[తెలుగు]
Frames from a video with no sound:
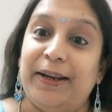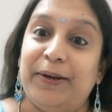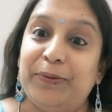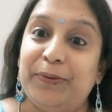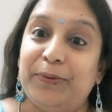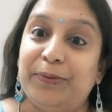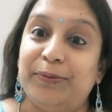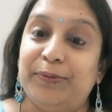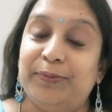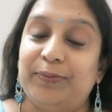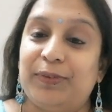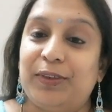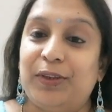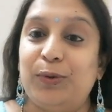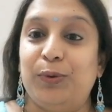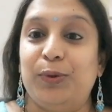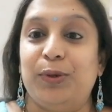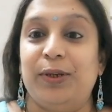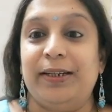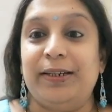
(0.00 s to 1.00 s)
నేను
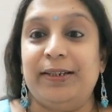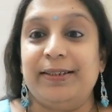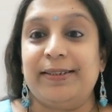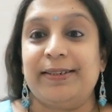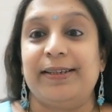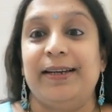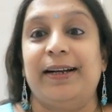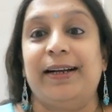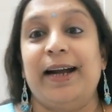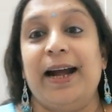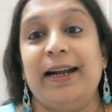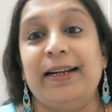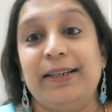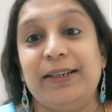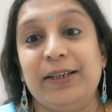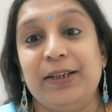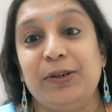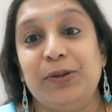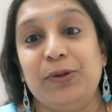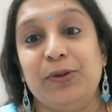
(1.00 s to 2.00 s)
టూ ఇయర్స్గా
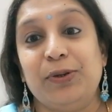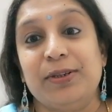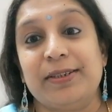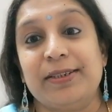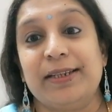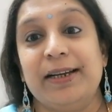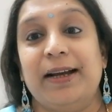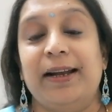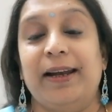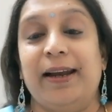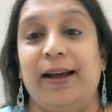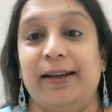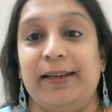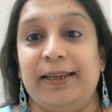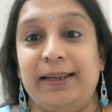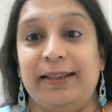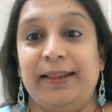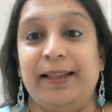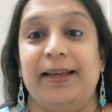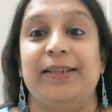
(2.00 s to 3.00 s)
కంటిన్యూస్గా
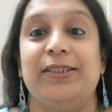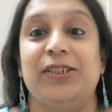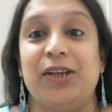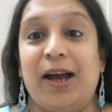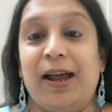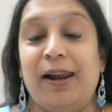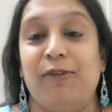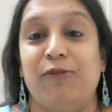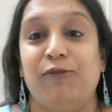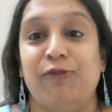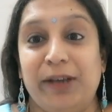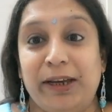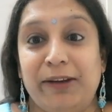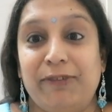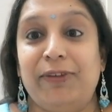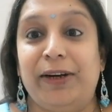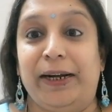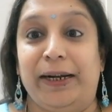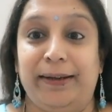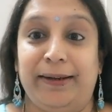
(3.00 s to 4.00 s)
నాకు ఇదే చాలా
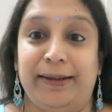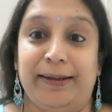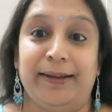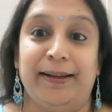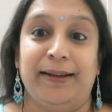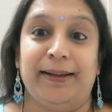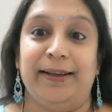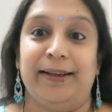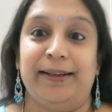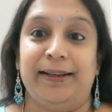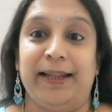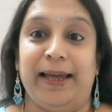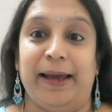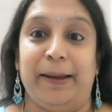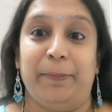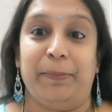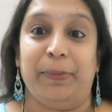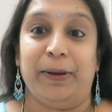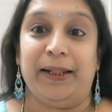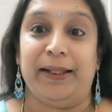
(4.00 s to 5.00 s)
ఫేవరెట్ uh,
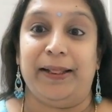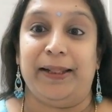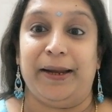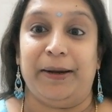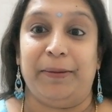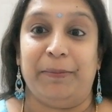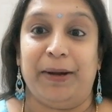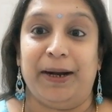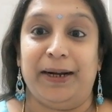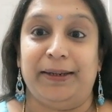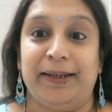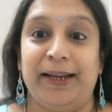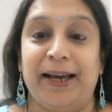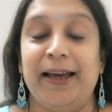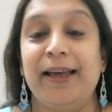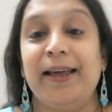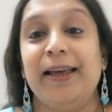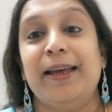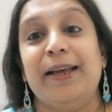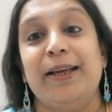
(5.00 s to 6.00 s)
ఇదైపోయిందనమాట
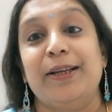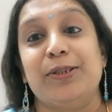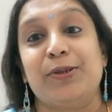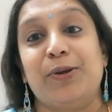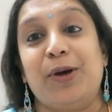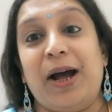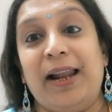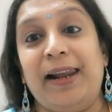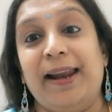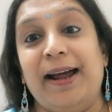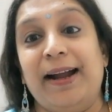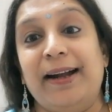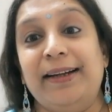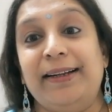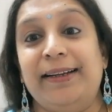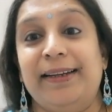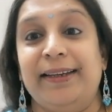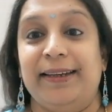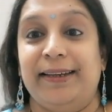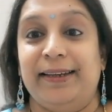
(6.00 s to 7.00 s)
సో
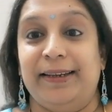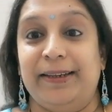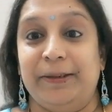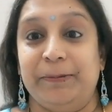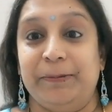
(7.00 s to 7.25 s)
అలాంటి